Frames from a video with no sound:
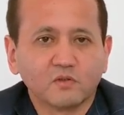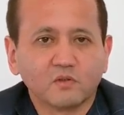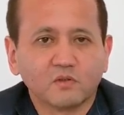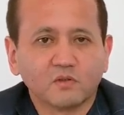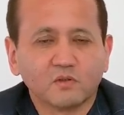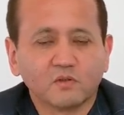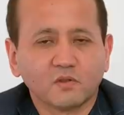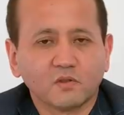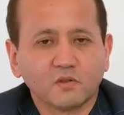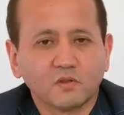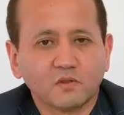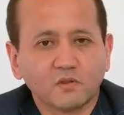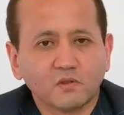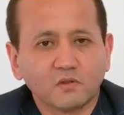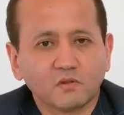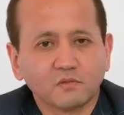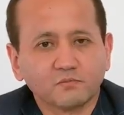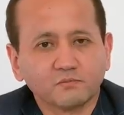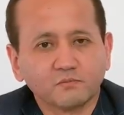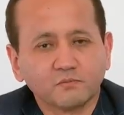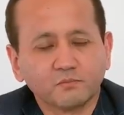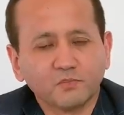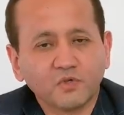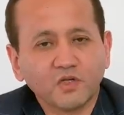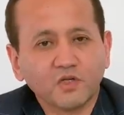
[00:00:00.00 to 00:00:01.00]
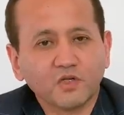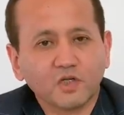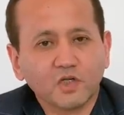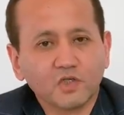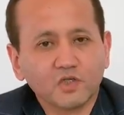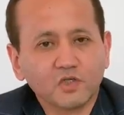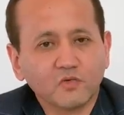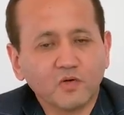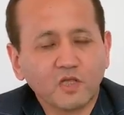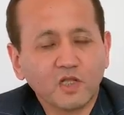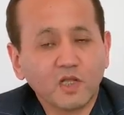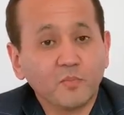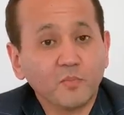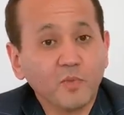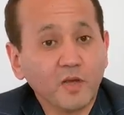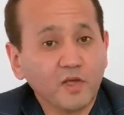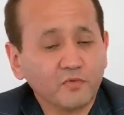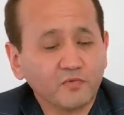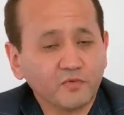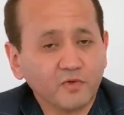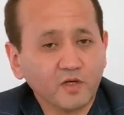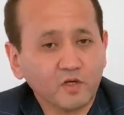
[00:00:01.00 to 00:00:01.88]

э, перекочевал опять в